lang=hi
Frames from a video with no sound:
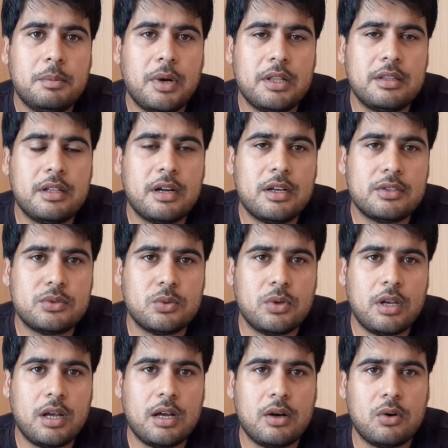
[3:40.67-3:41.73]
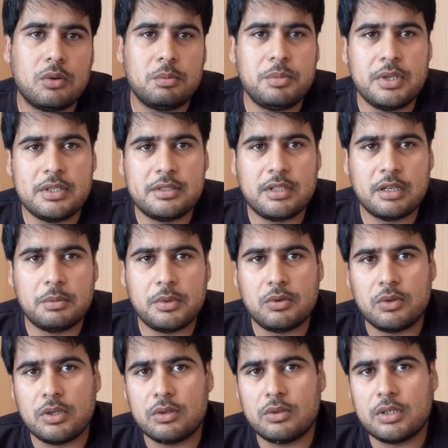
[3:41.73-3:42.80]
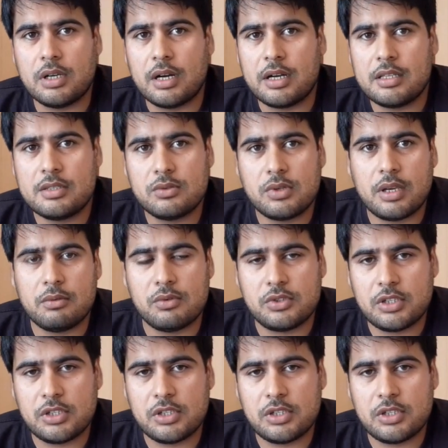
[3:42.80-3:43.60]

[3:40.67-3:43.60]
पंद्रह सोलह और बीस तक भी कोई कोई गाड़ी जो है वो